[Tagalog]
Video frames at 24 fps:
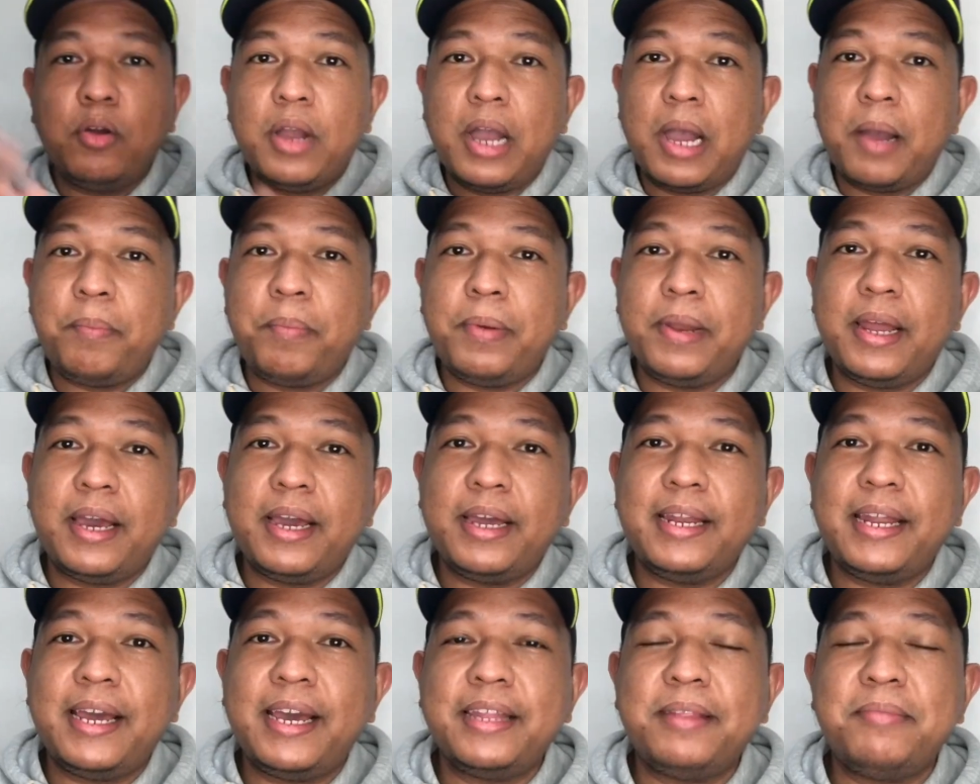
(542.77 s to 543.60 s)
nga pala
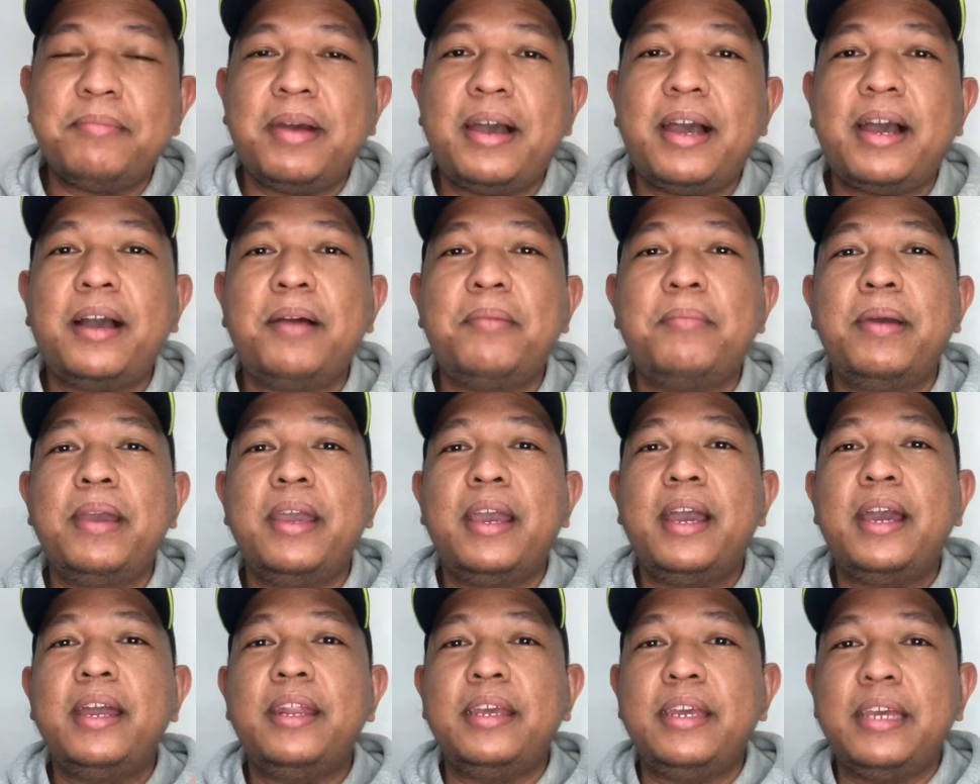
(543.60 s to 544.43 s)
ang lahat mga
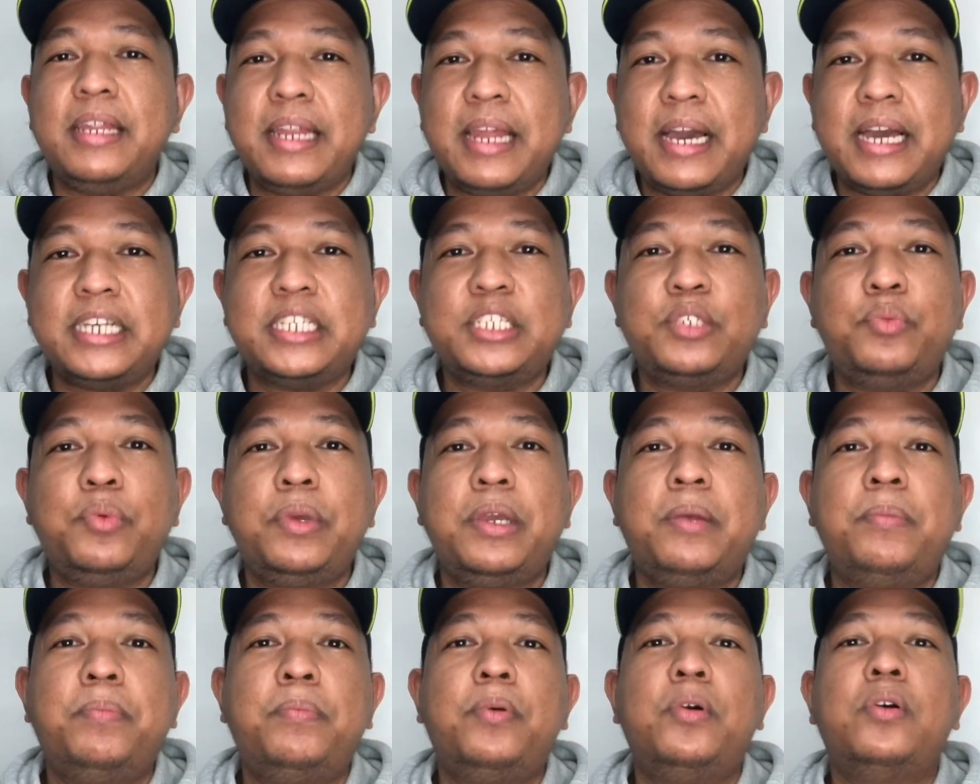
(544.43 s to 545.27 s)
kabayani, last
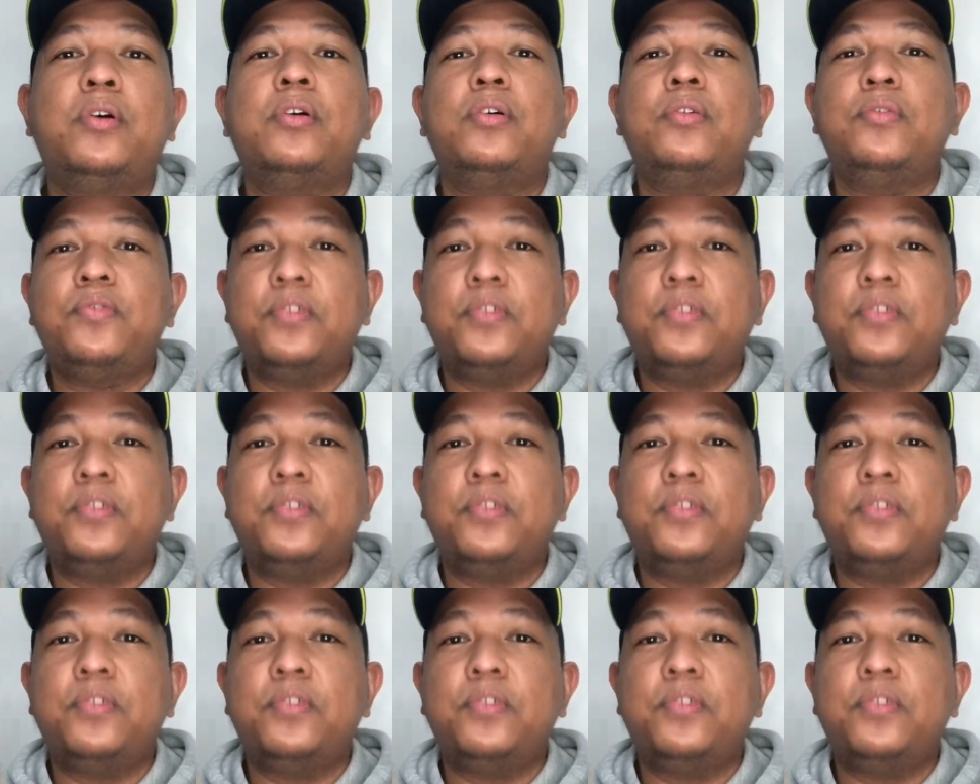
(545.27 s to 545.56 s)
week po,